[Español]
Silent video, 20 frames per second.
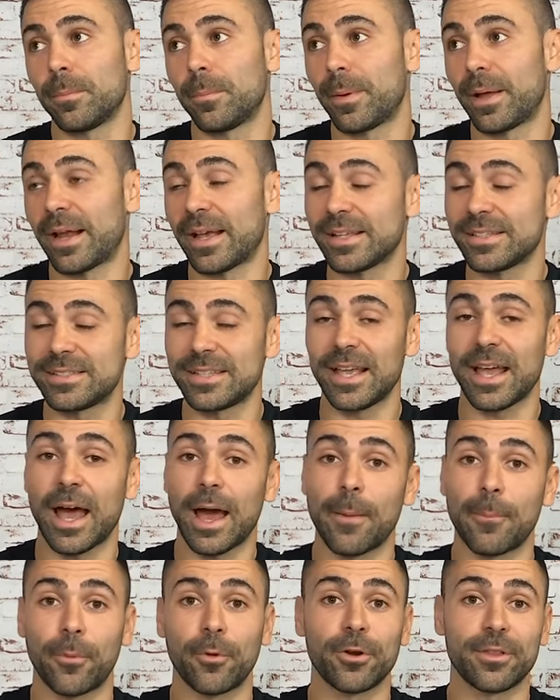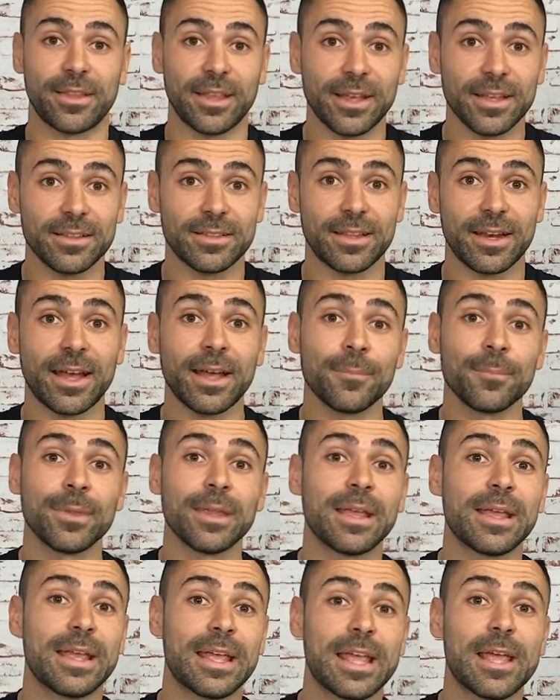para ese aporte extra
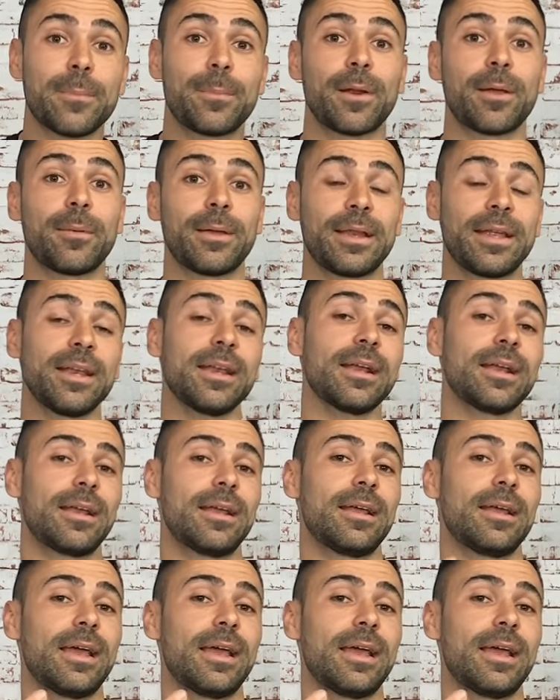y prevenir